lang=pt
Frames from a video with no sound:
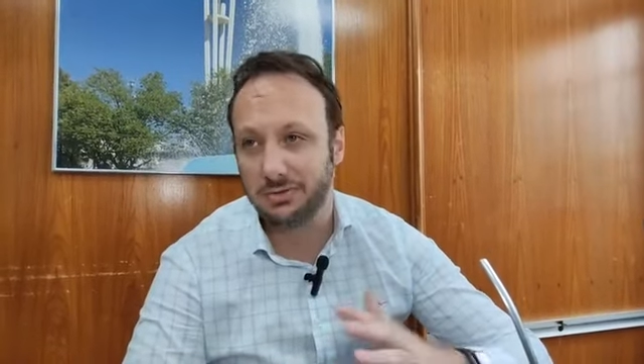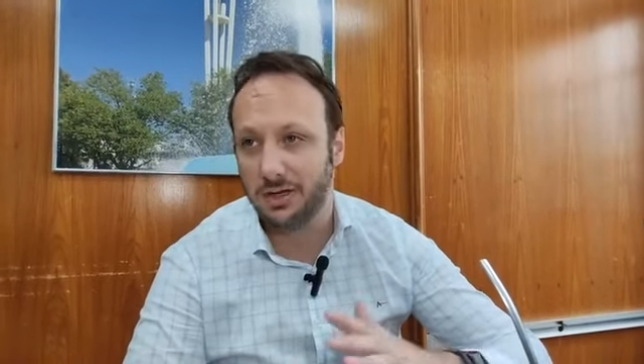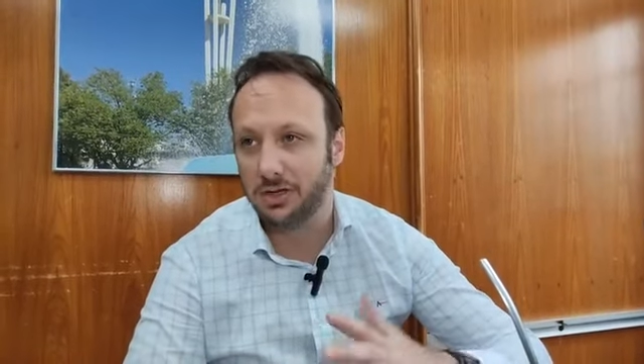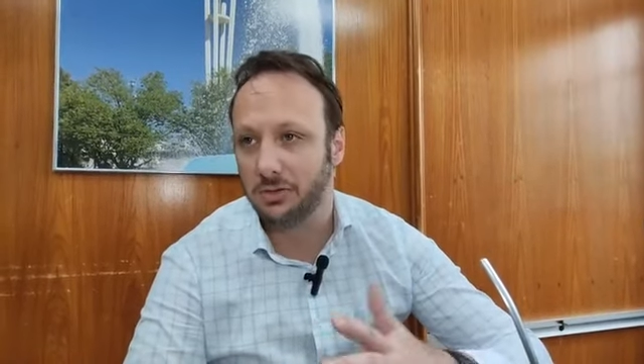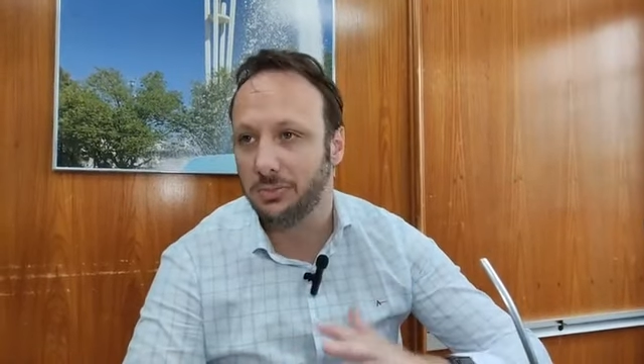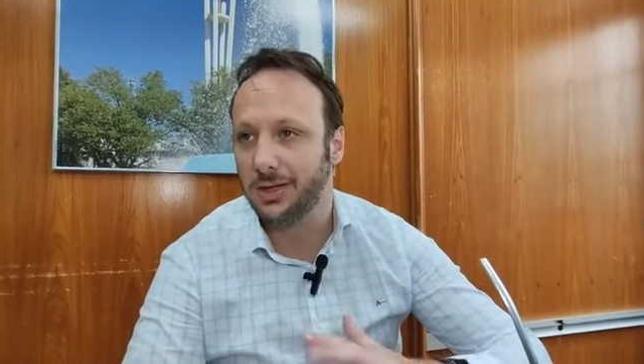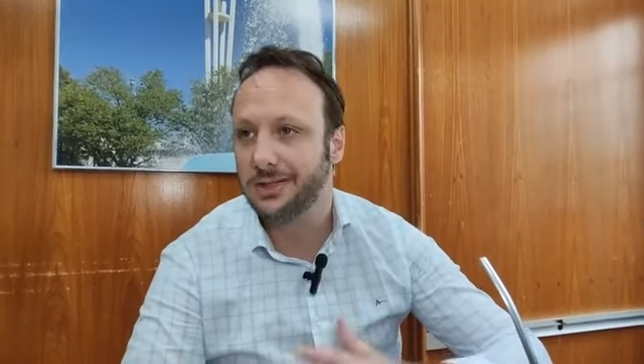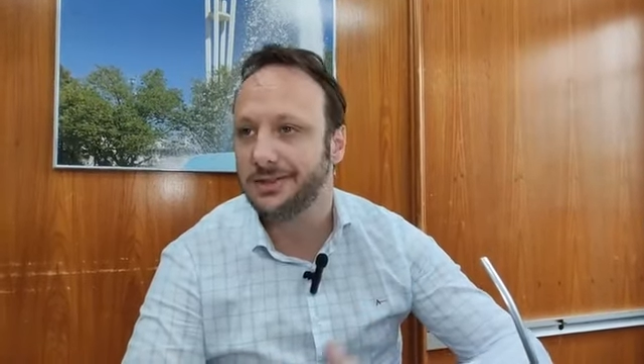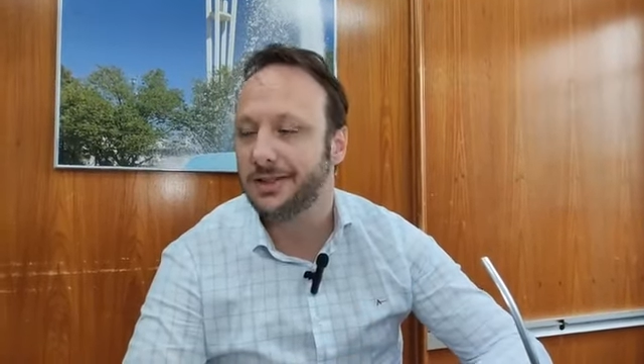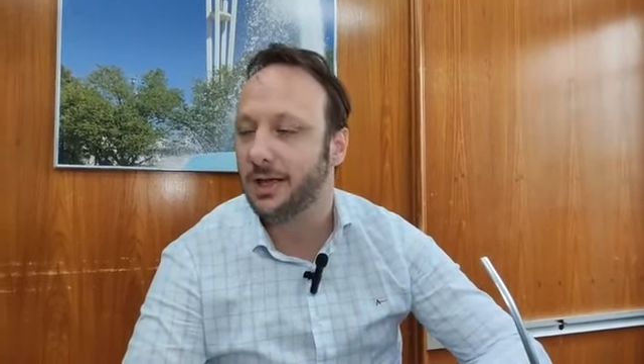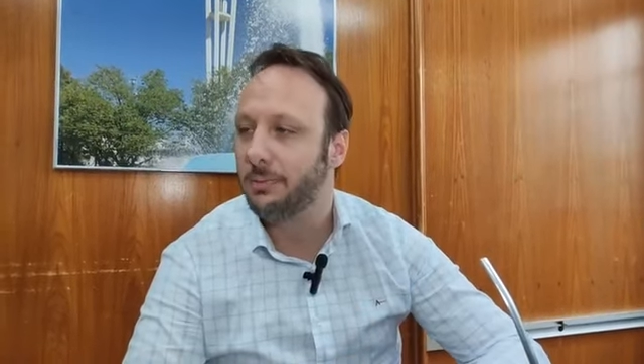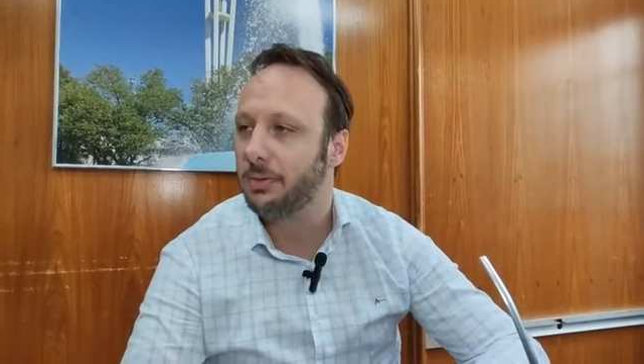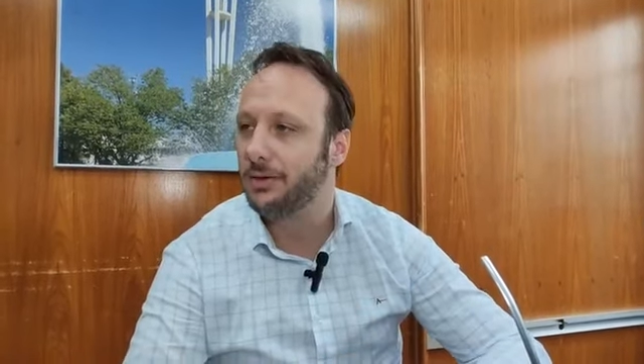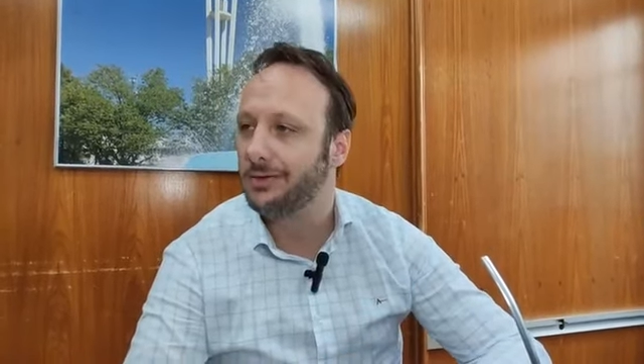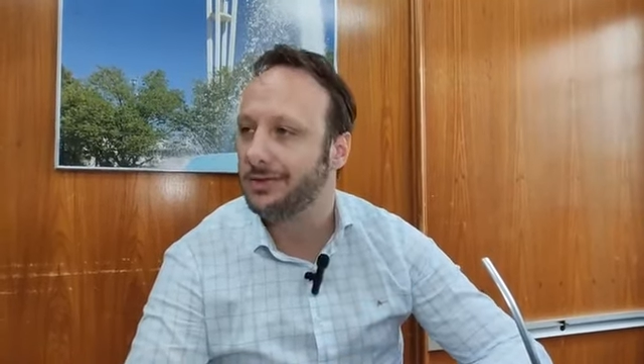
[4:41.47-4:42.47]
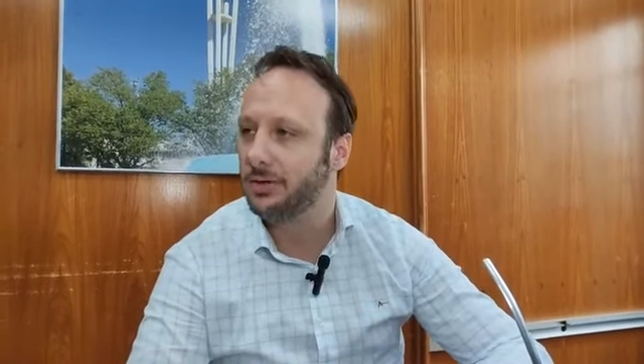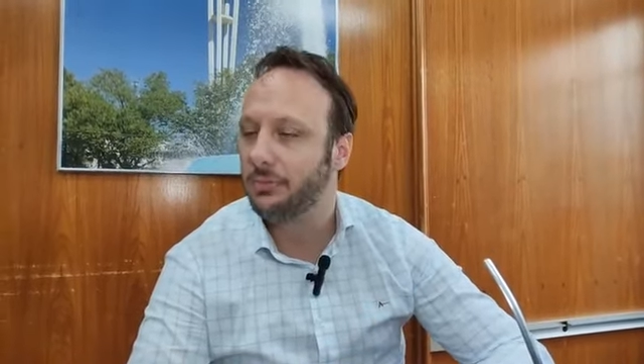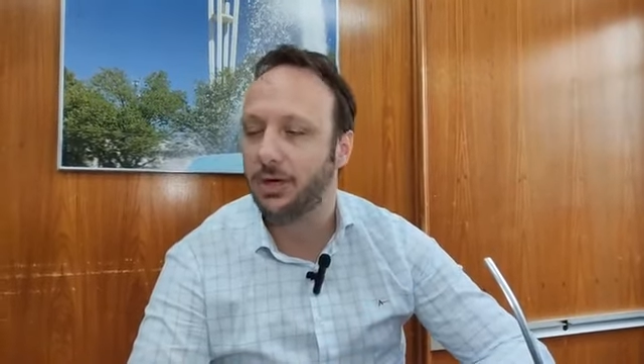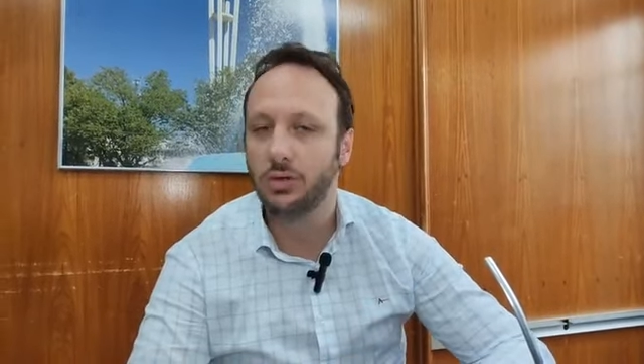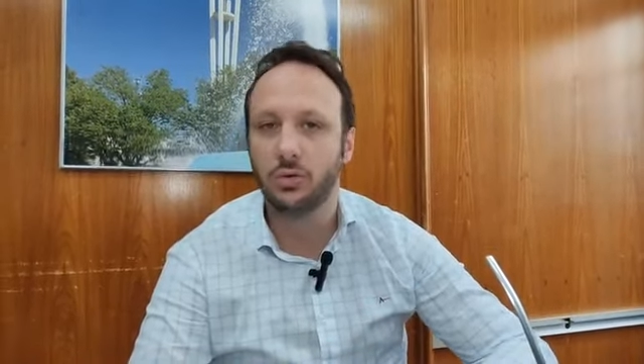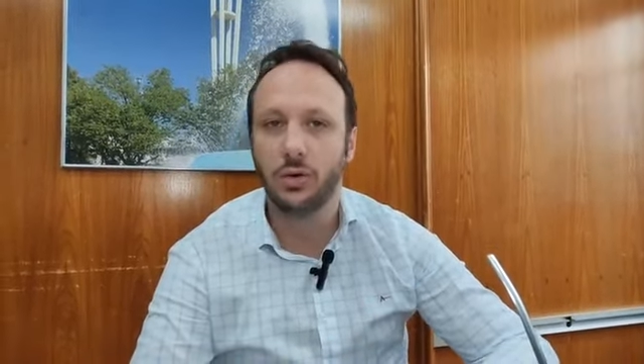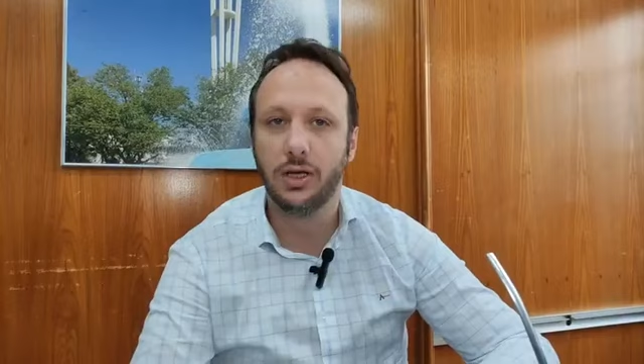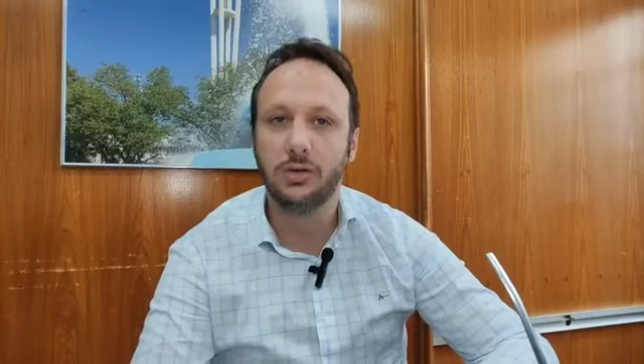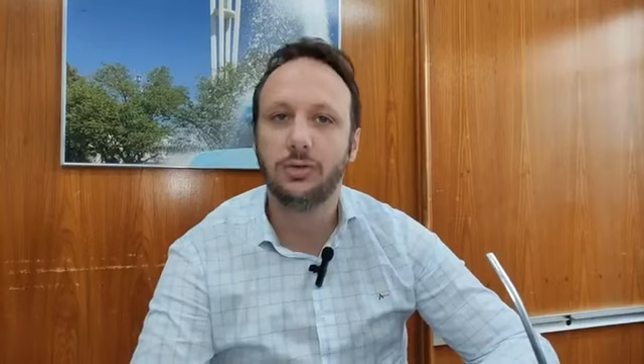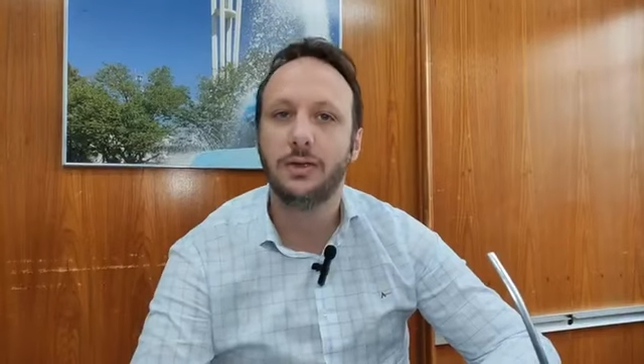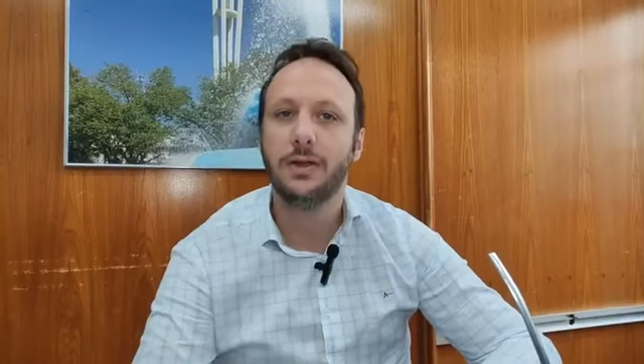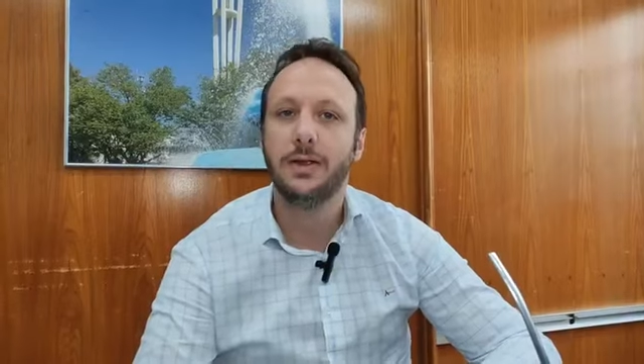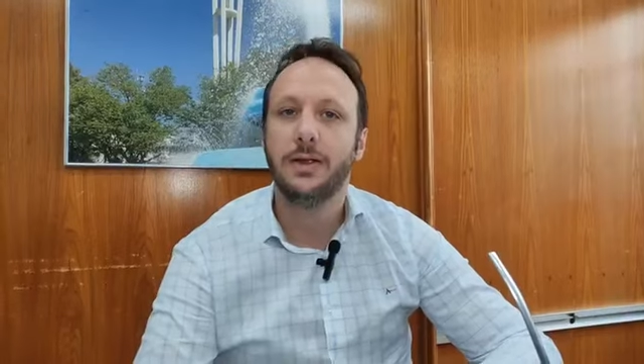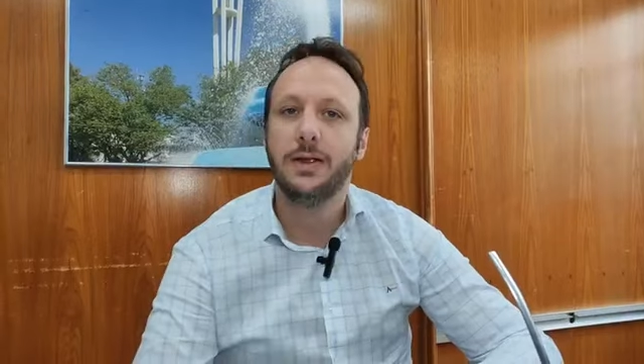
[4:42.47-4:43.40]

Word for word: quatro meses é a previsão, meio do ano,